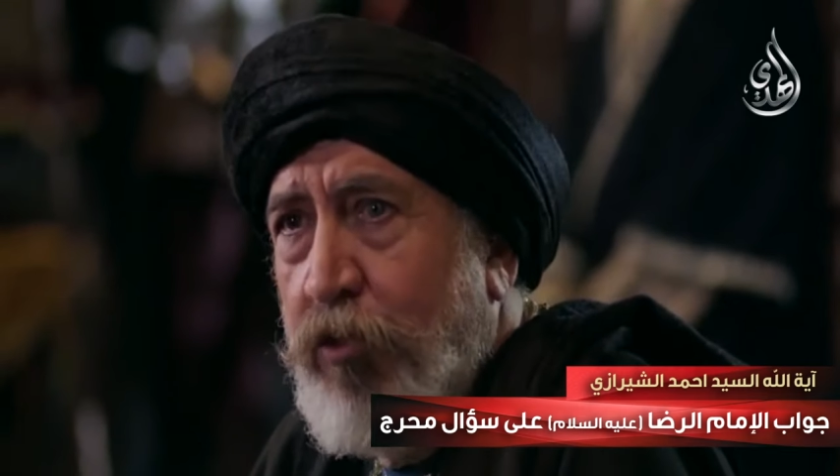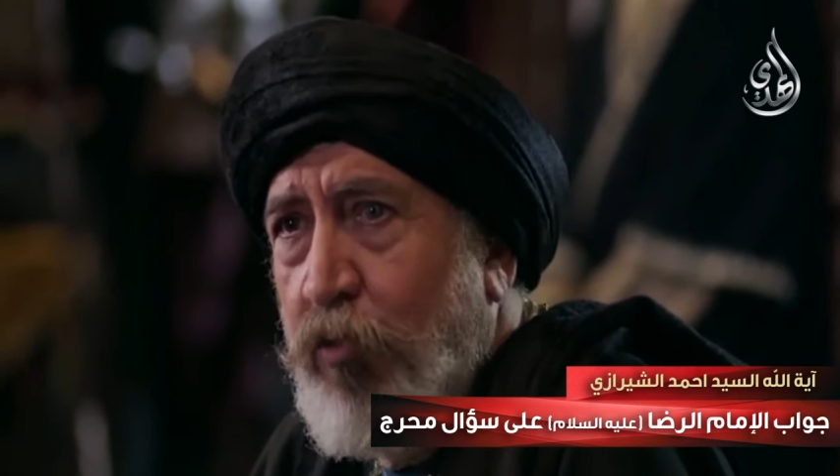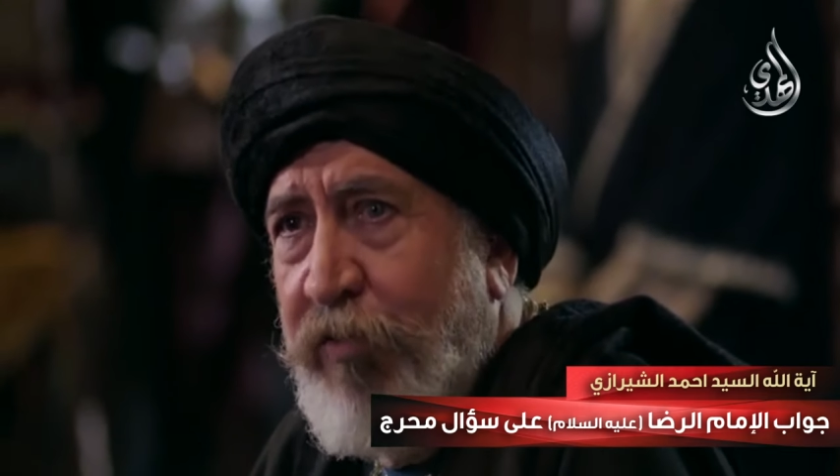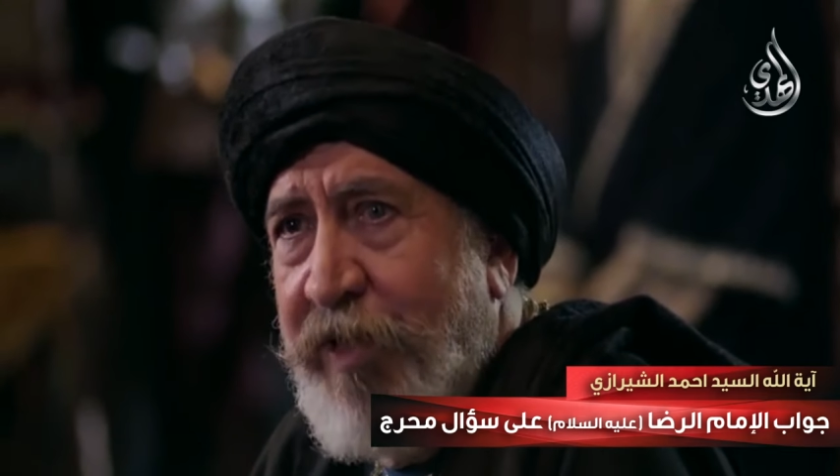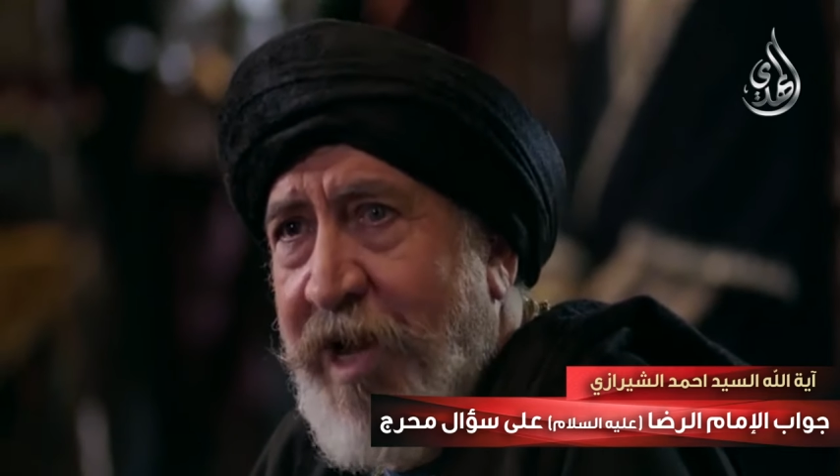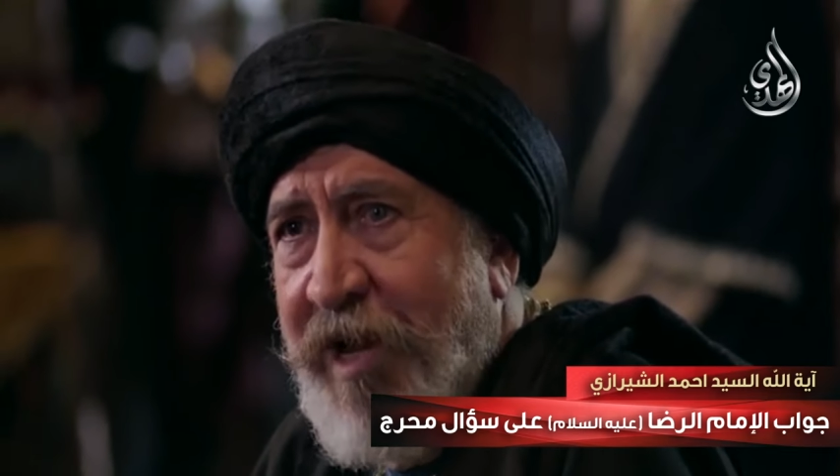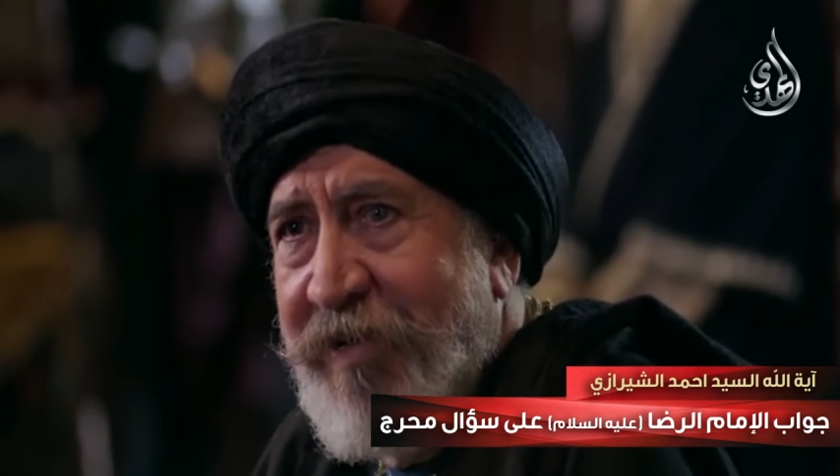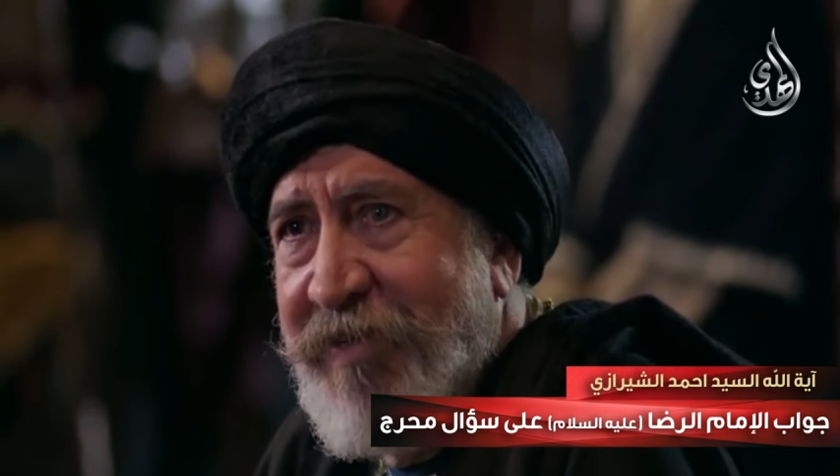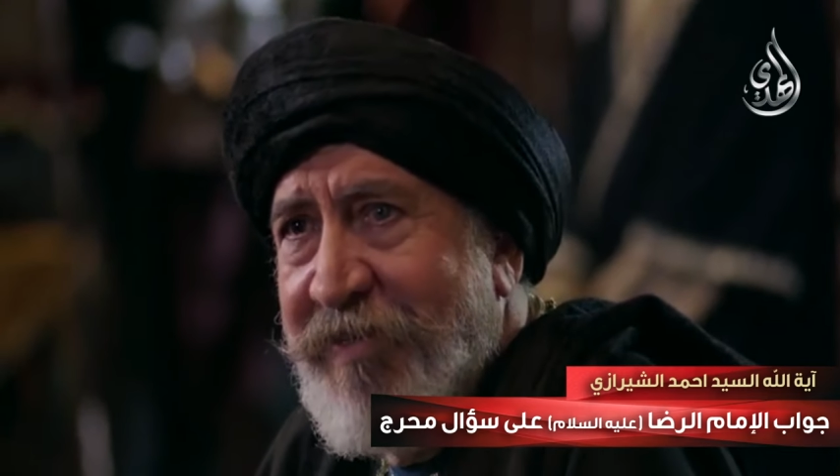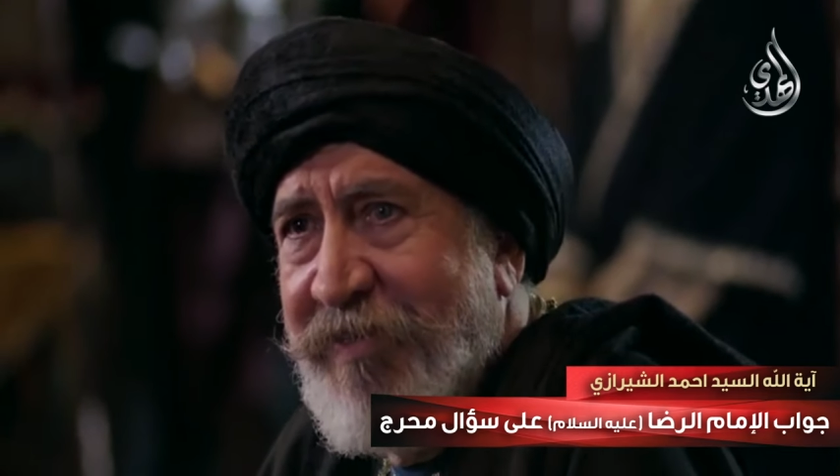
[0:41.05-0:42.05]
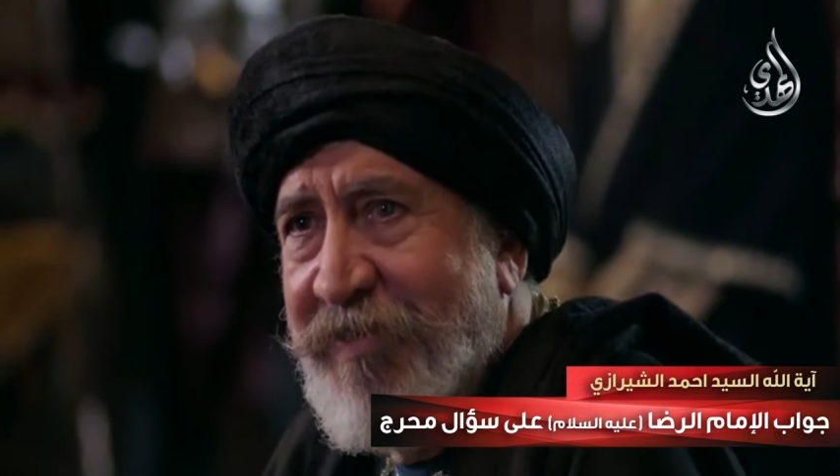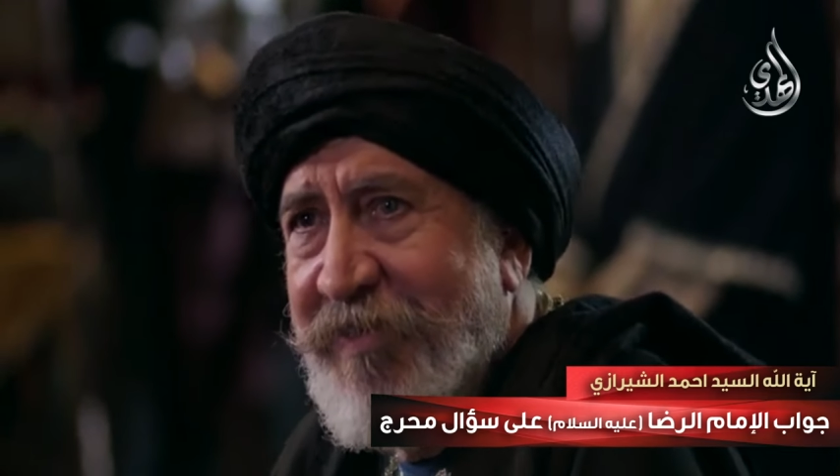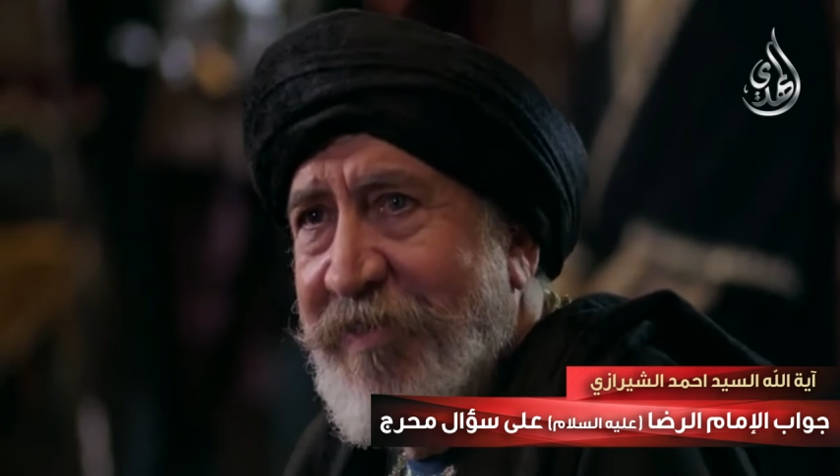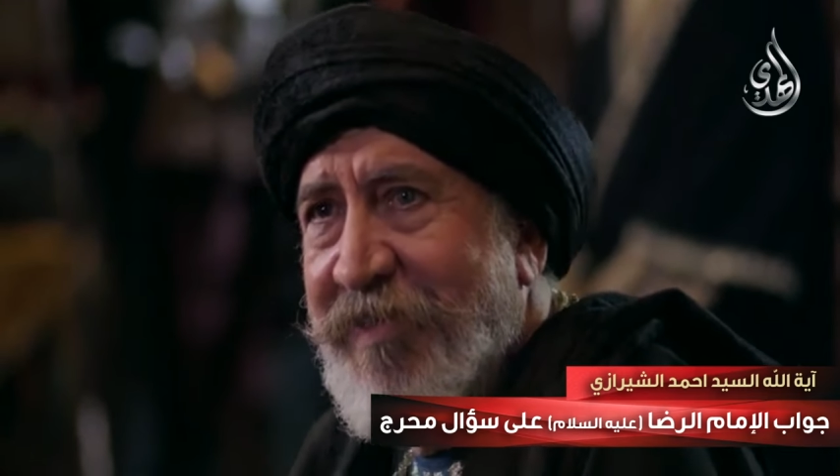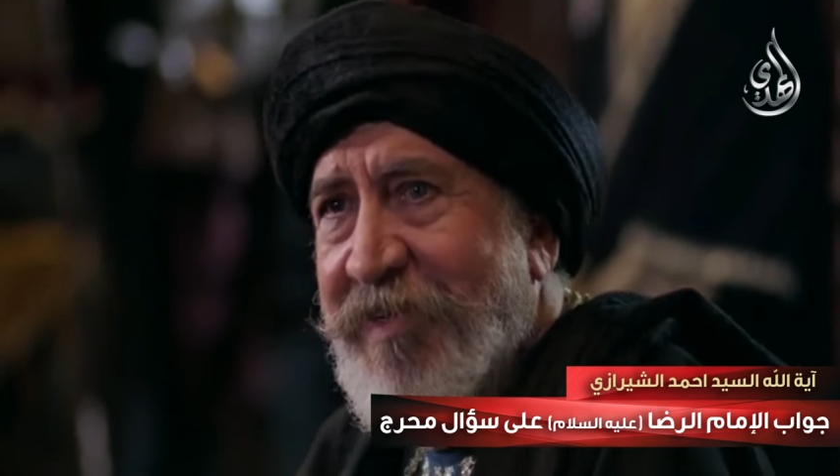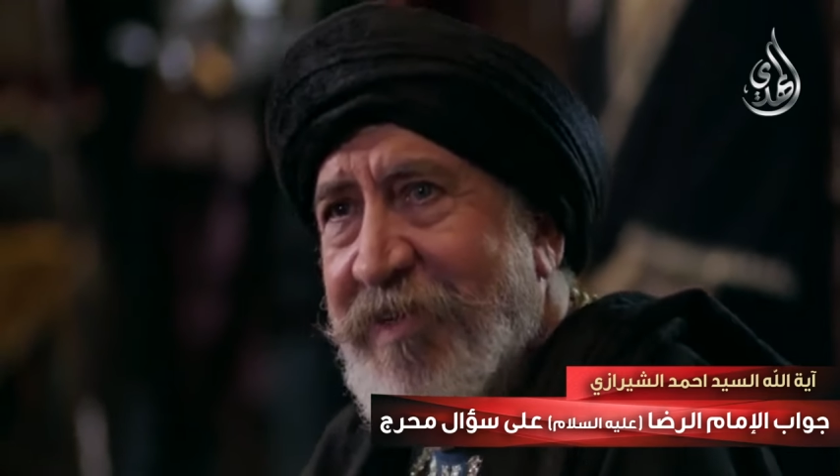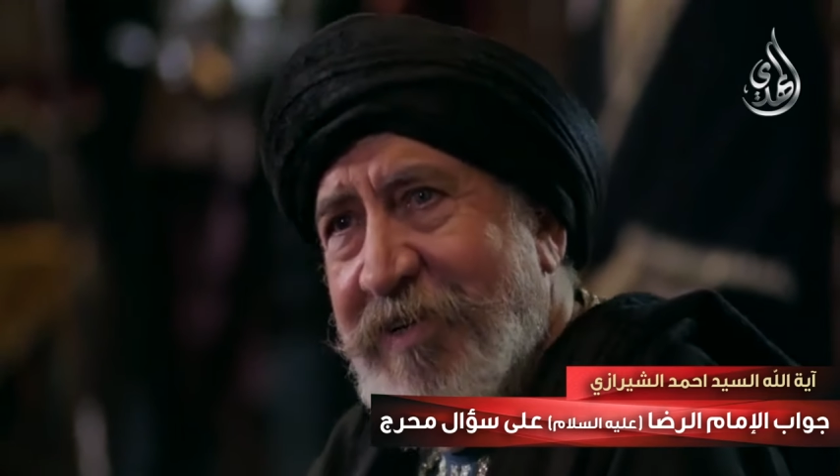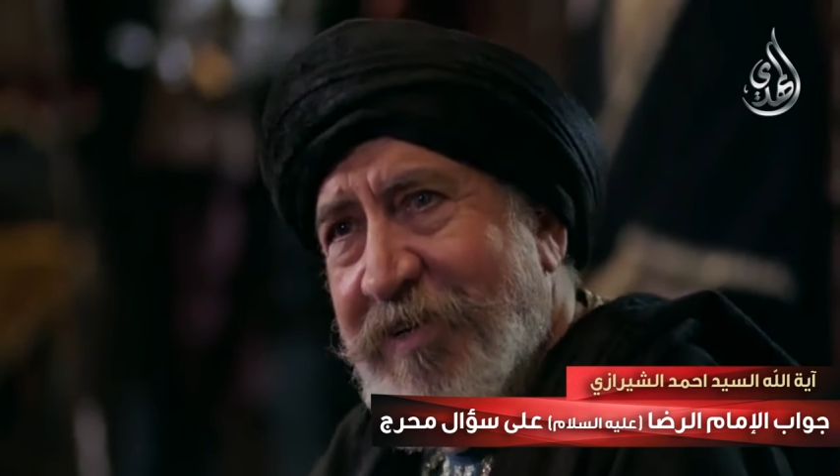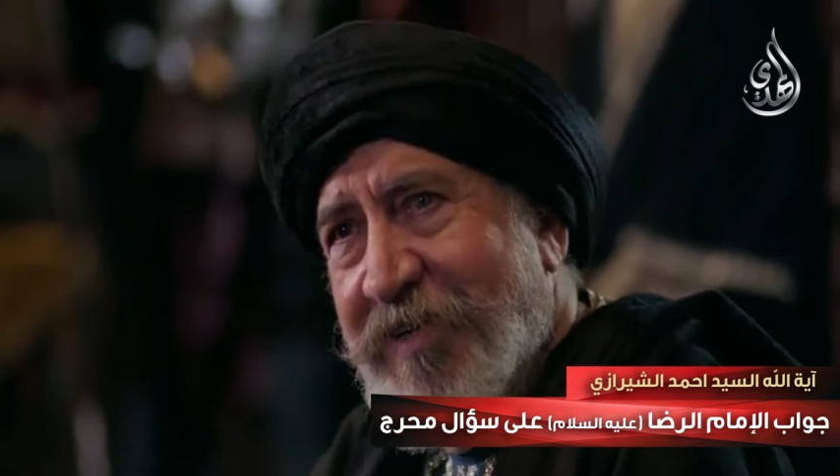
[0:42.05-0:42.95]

سأل الفضل بن سهل من الإمام أبي